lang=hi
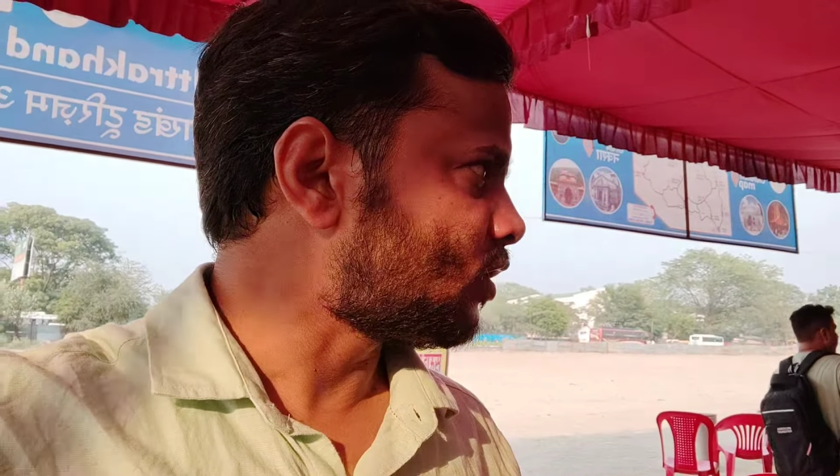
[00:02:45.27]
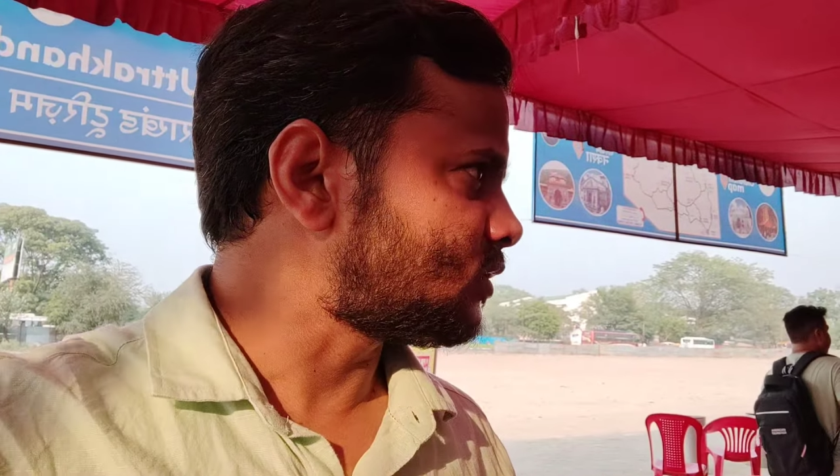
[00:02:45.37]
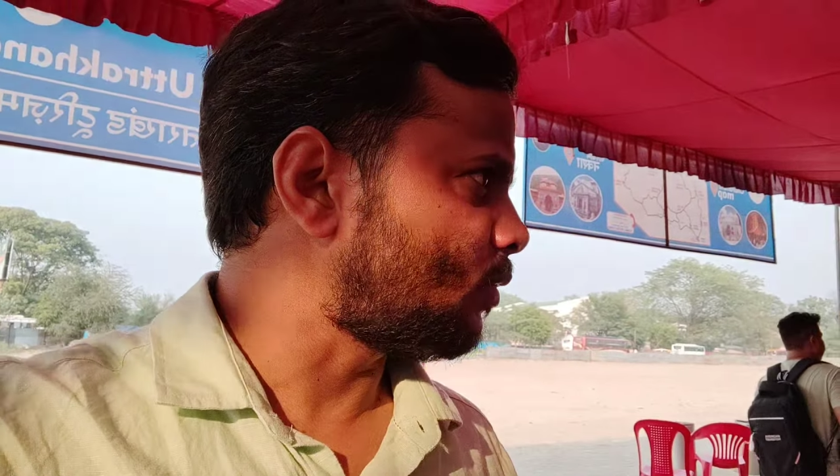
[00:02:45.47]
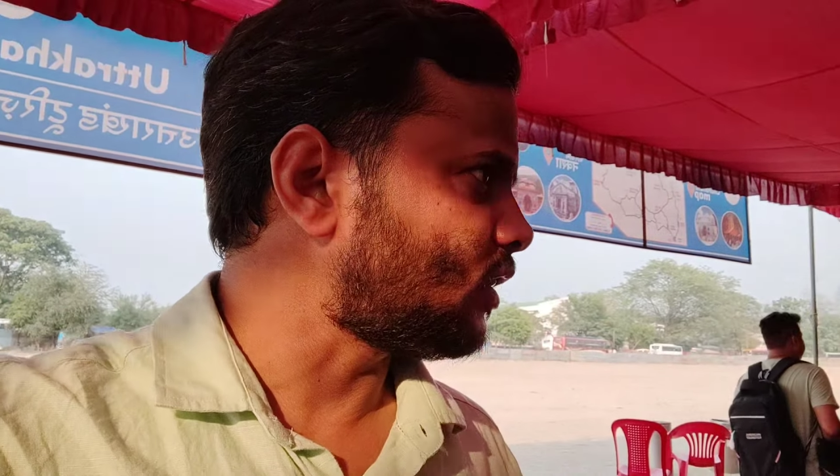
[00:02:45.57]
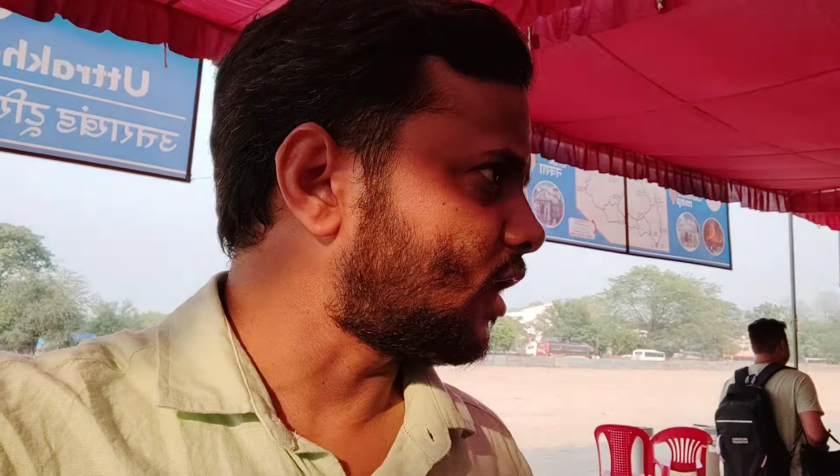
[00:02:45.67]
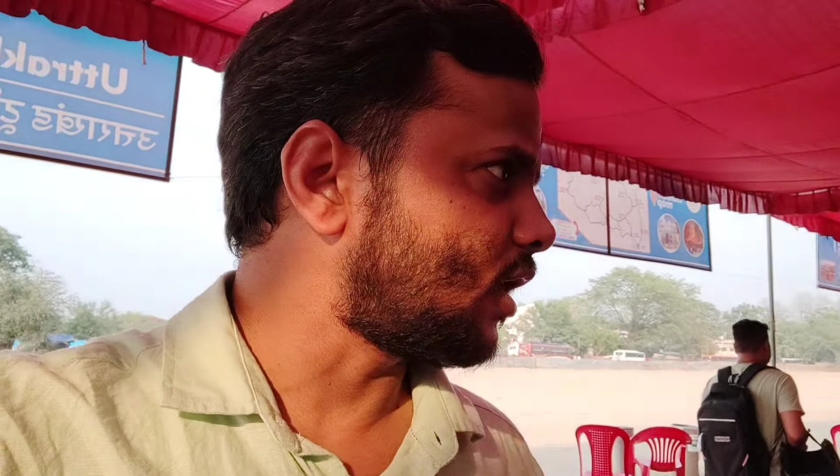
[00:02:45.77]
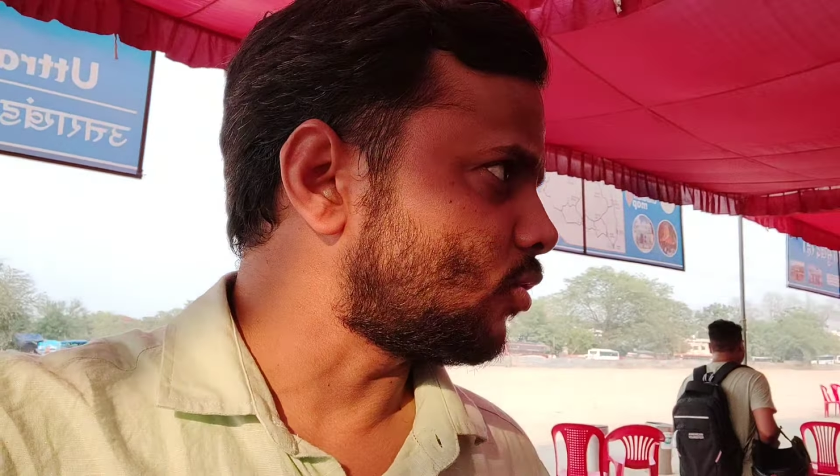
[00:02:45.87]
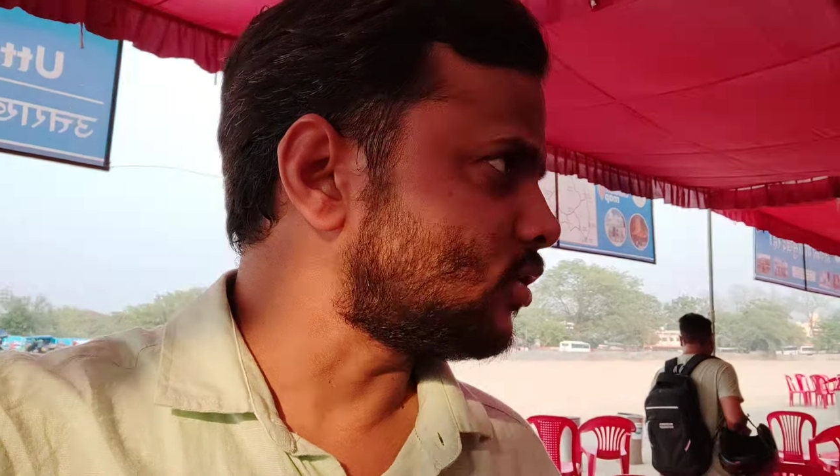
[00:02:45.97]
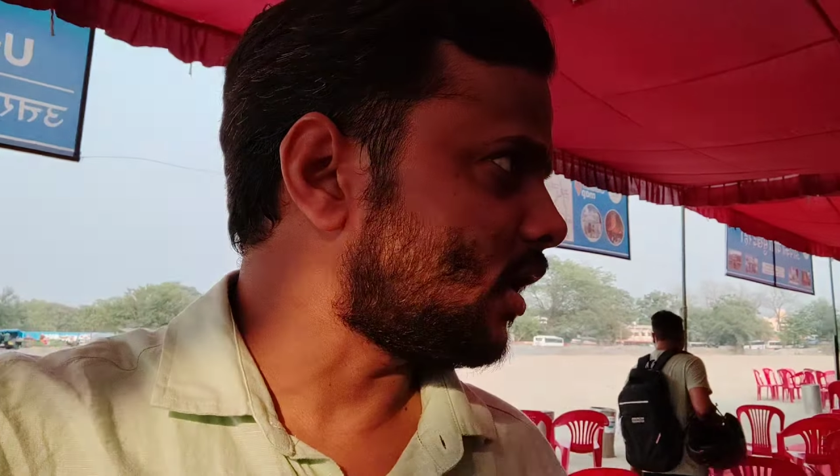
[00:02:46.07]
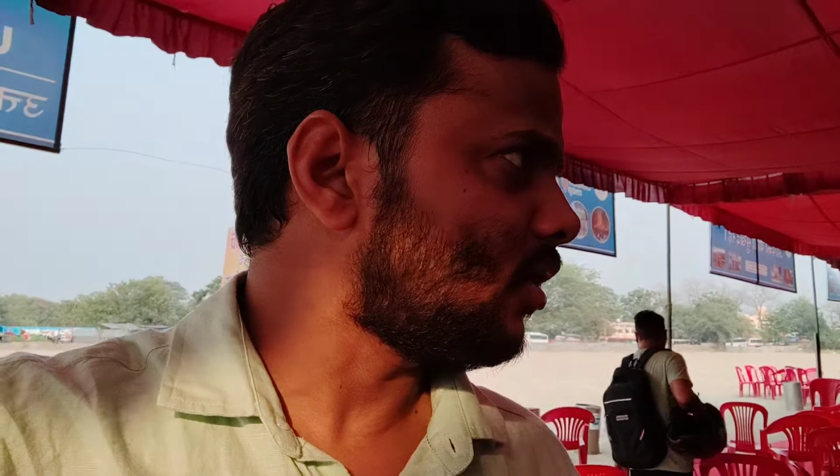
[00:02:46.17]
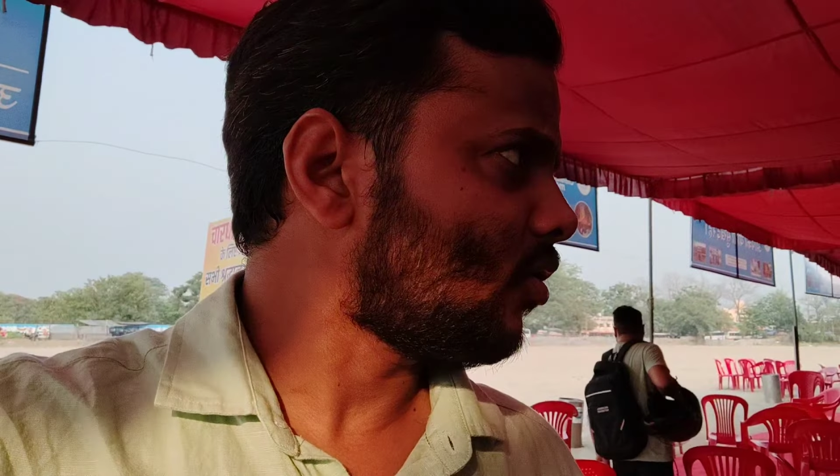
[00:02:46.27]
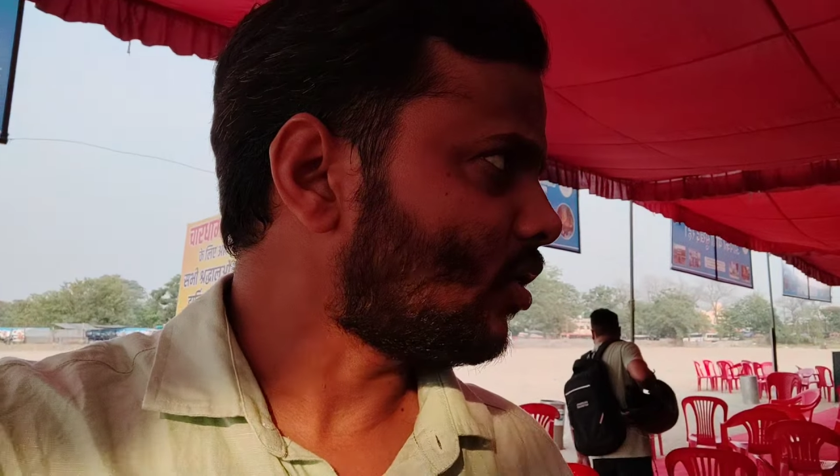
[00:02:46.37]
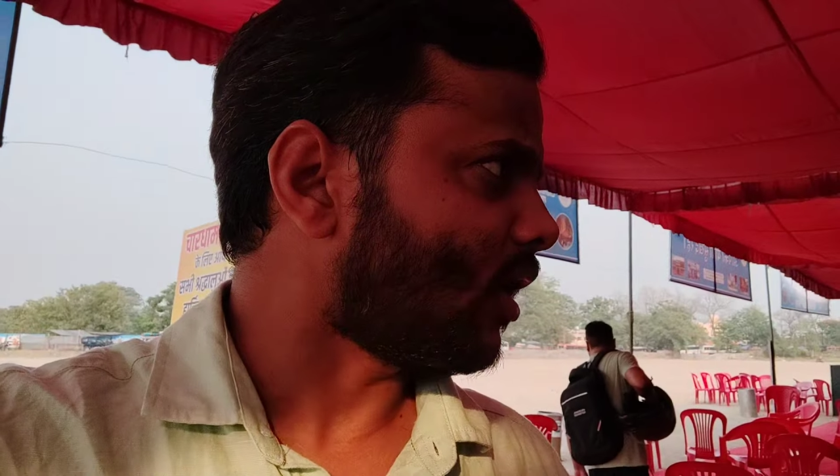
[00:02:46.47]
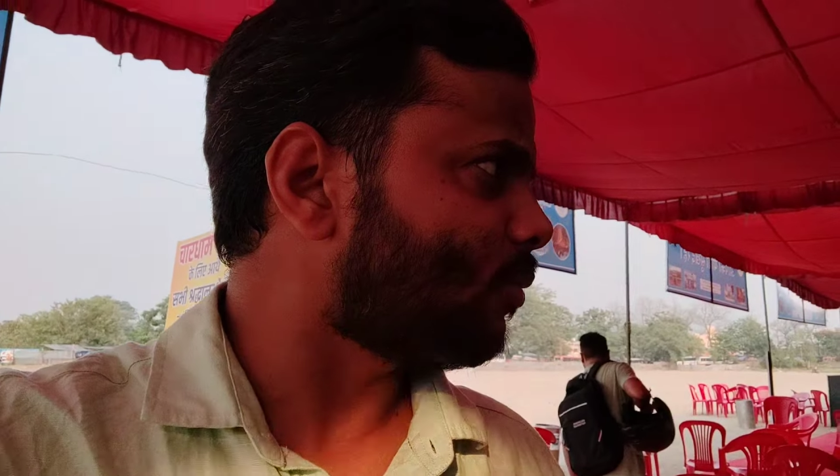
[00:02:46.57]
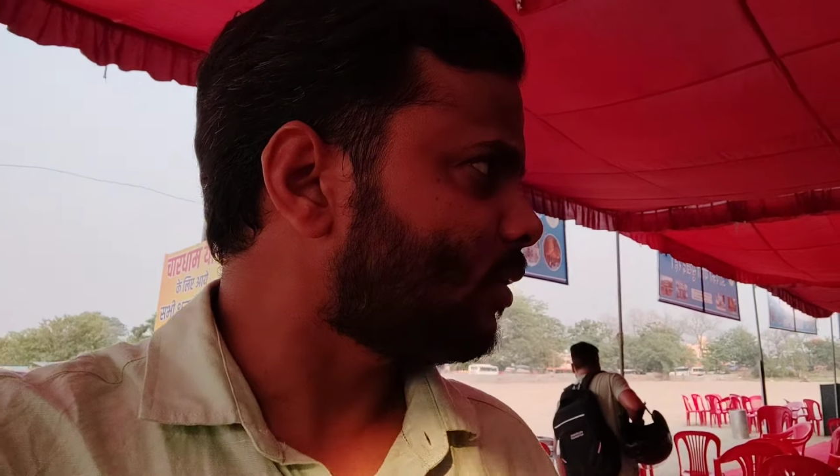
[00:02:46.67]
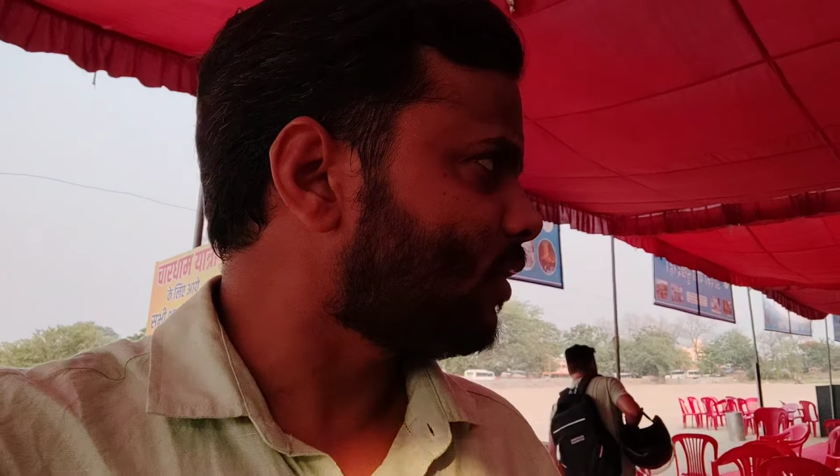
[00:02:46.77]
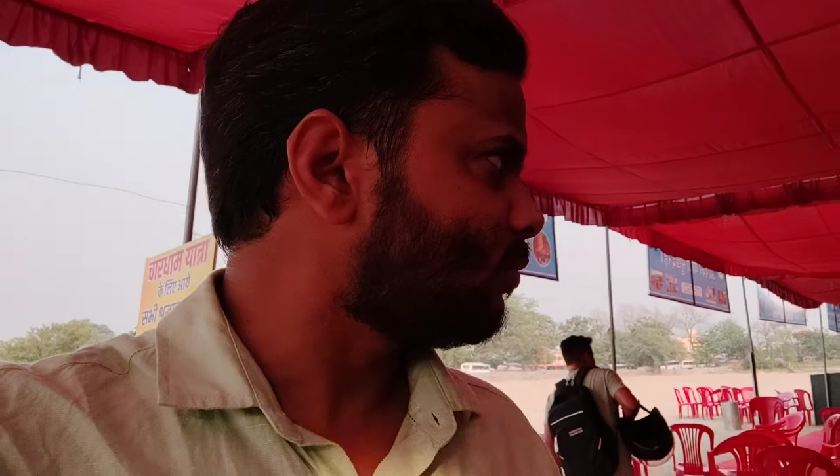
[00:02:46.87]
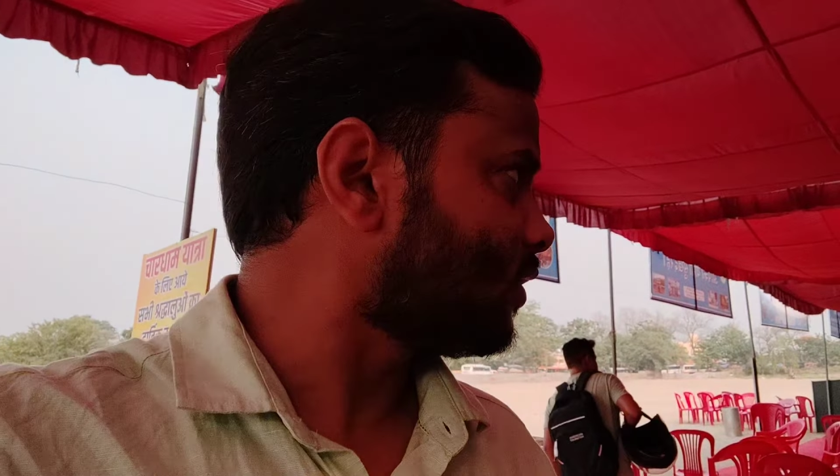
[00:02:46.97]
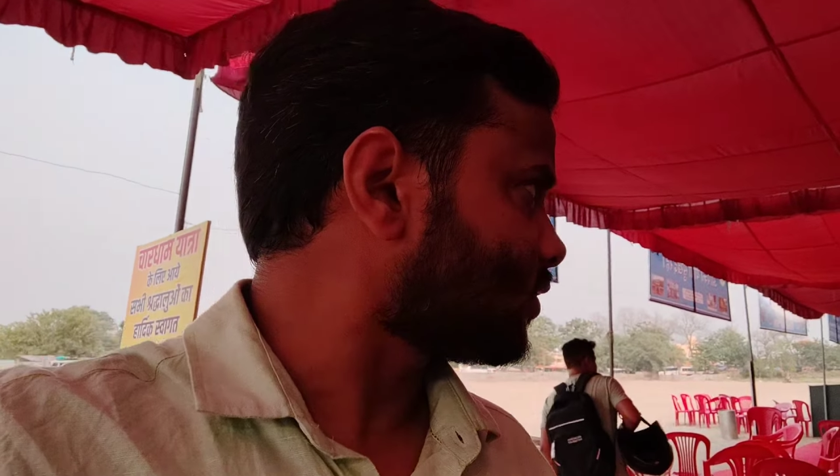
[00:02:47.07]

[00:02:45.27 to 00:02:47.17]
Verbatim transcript: वैसे में आधार कार्ड हो जाएगा और यहाँ पर भी आप